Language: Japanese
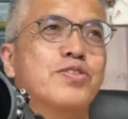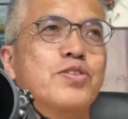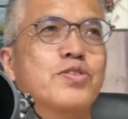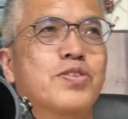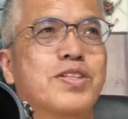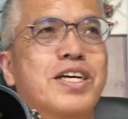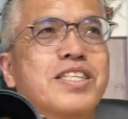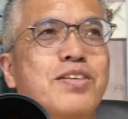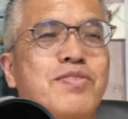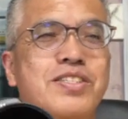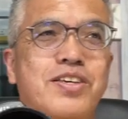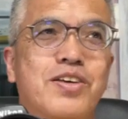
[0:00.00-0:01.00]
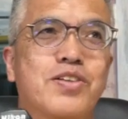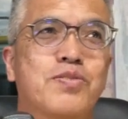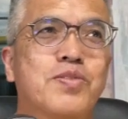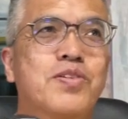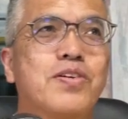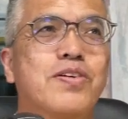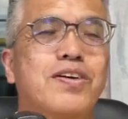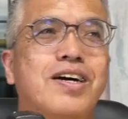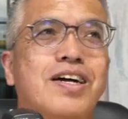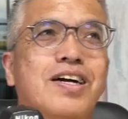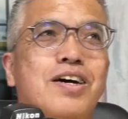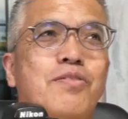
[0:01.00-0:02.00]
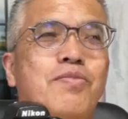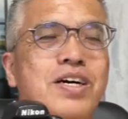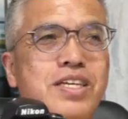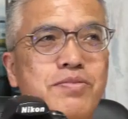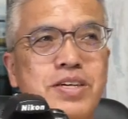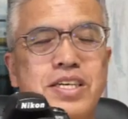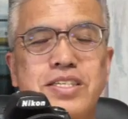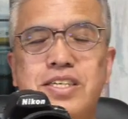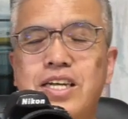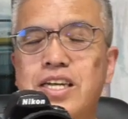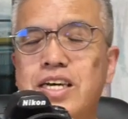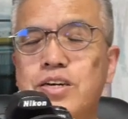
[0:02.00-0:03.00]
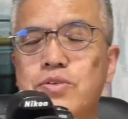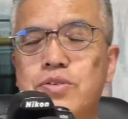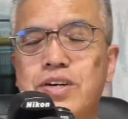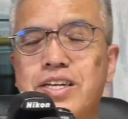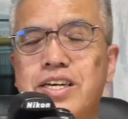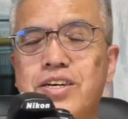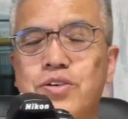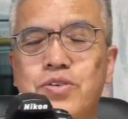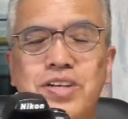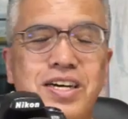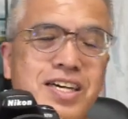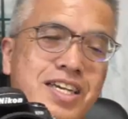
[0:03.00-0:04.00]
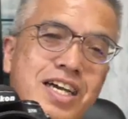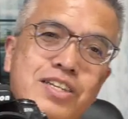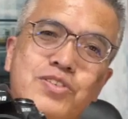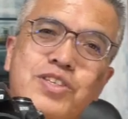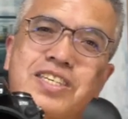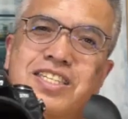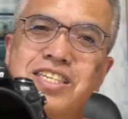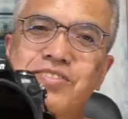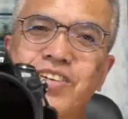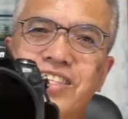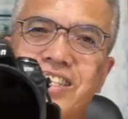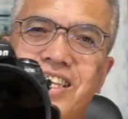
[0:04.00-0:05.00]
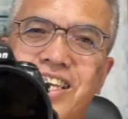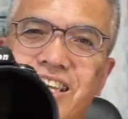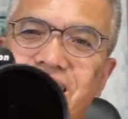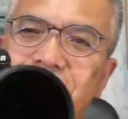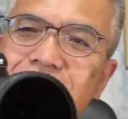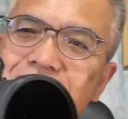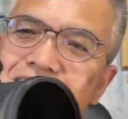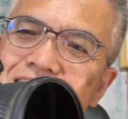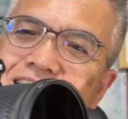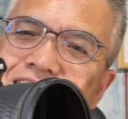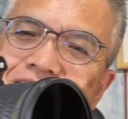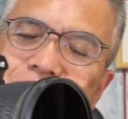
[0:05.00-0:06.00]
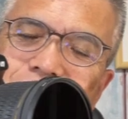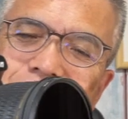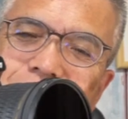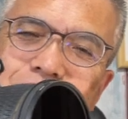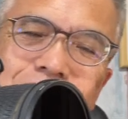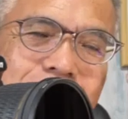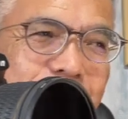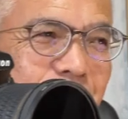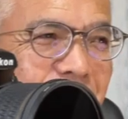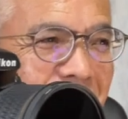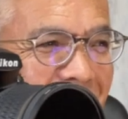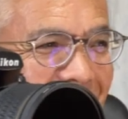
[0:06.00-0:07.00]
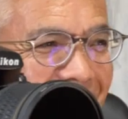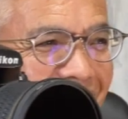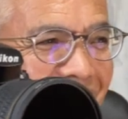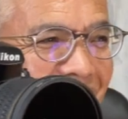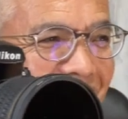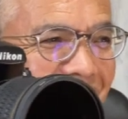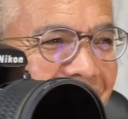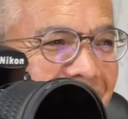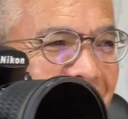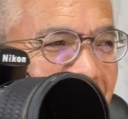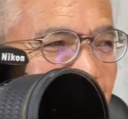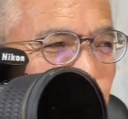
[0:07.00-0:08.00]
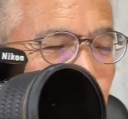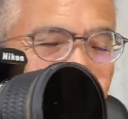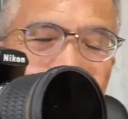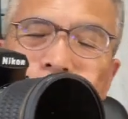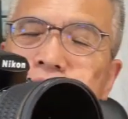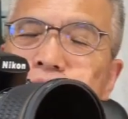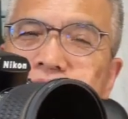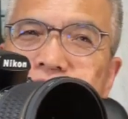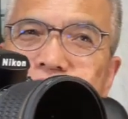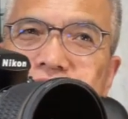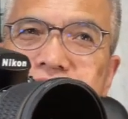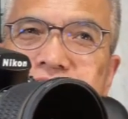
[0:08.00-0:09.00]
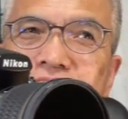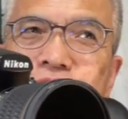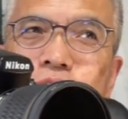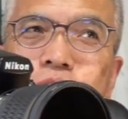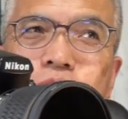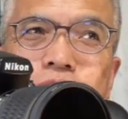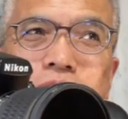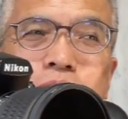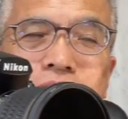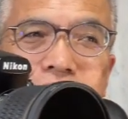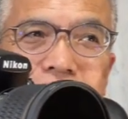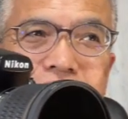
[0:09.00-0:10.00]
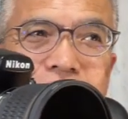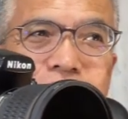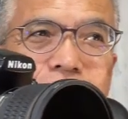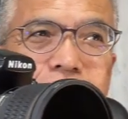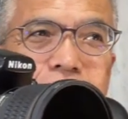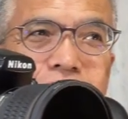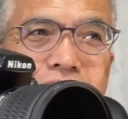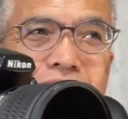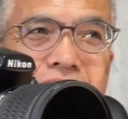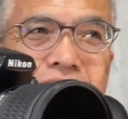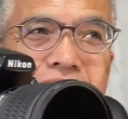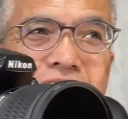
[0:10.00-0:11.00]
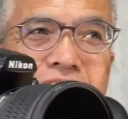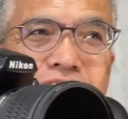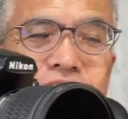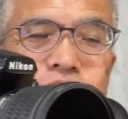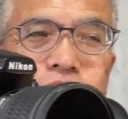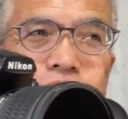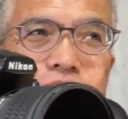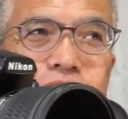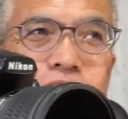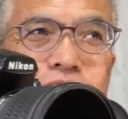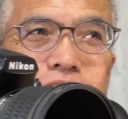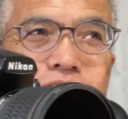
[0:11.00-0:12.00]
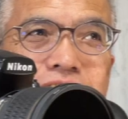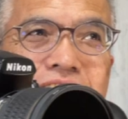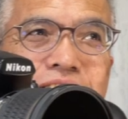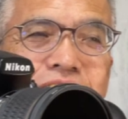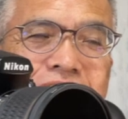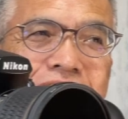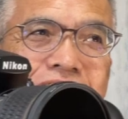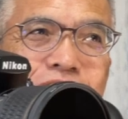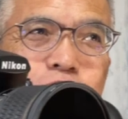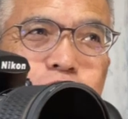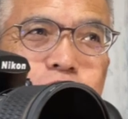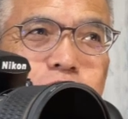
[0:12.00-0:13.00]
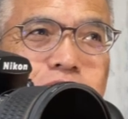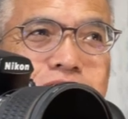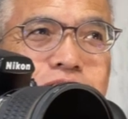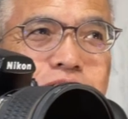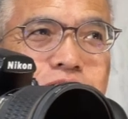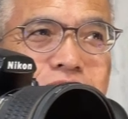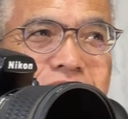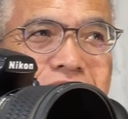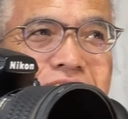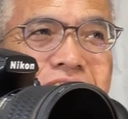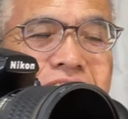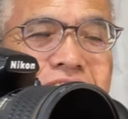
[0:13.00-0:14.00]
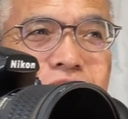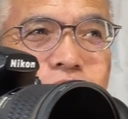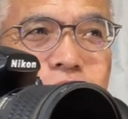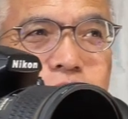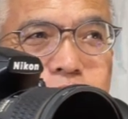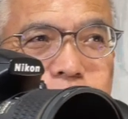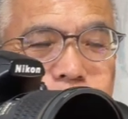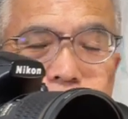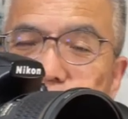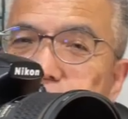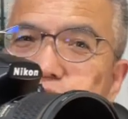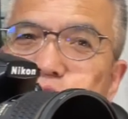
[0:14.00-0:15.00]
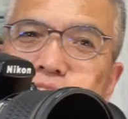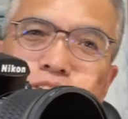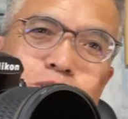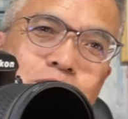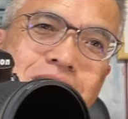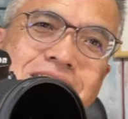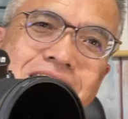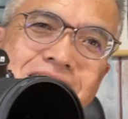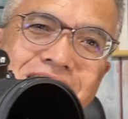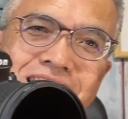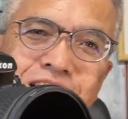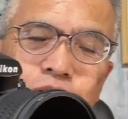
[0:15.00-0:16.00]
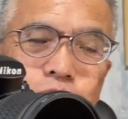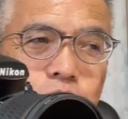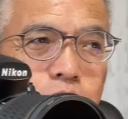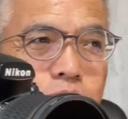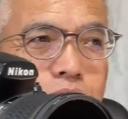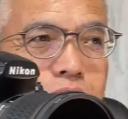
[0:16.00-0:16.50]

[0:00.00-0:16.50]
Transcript: どんどんなってますけれども、まだまだ知らないことがね世の中にありすぎてしまって、特にニコンのカメラとかキヤノンのカメラ、それからライカのカメラなんかご紹介するとね、本当にね詳しく皆さん